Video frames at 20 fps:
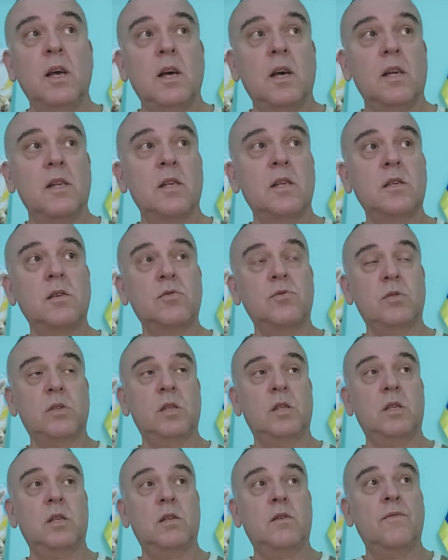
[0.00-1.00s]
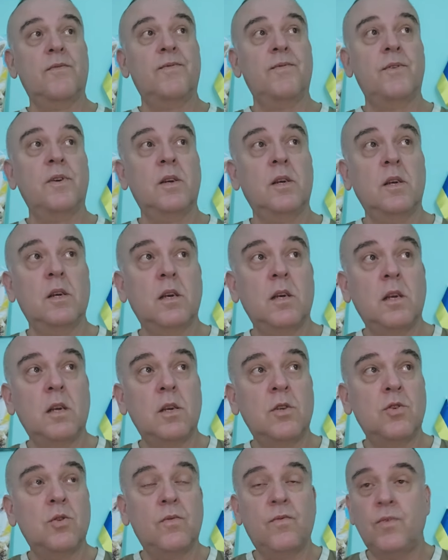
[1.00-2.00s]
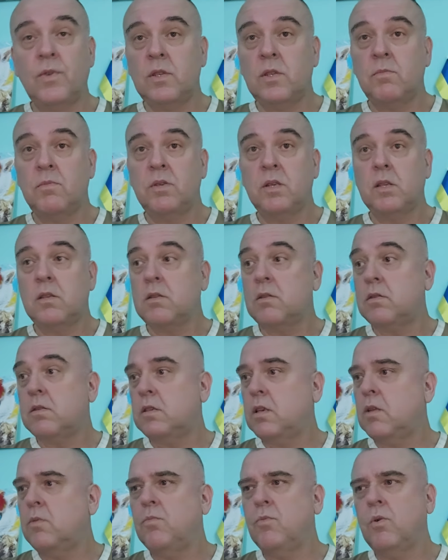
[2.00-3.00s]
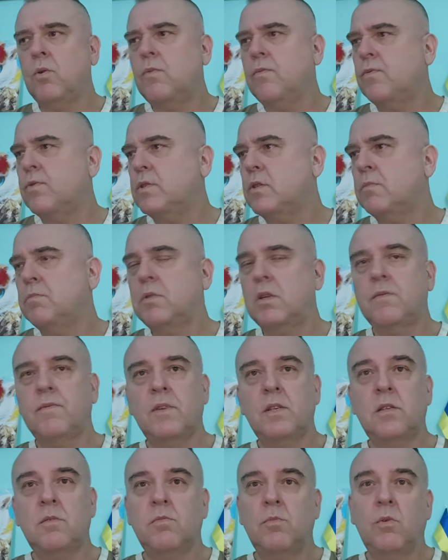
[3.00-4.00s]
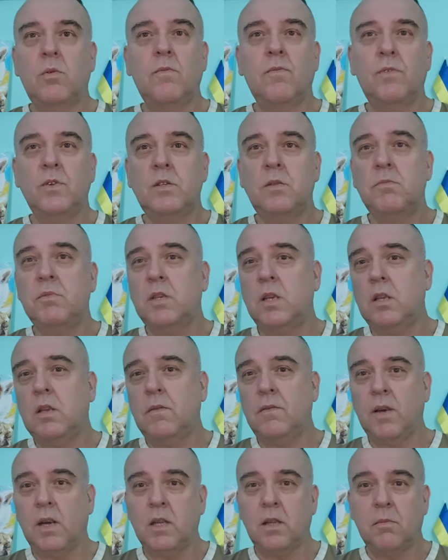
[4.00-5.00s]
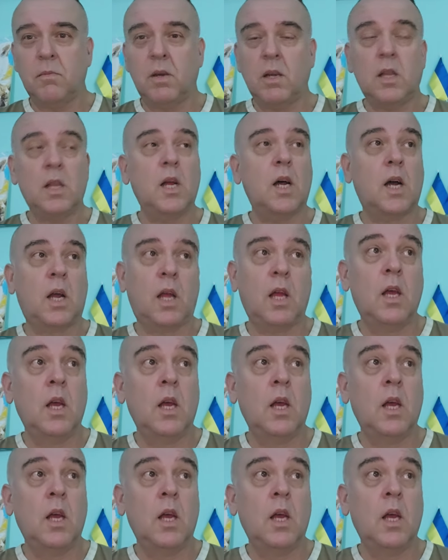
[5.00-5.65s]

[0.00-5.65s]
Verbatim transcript: расскажу. Значит, в э, еще в 87, 88, 89 годах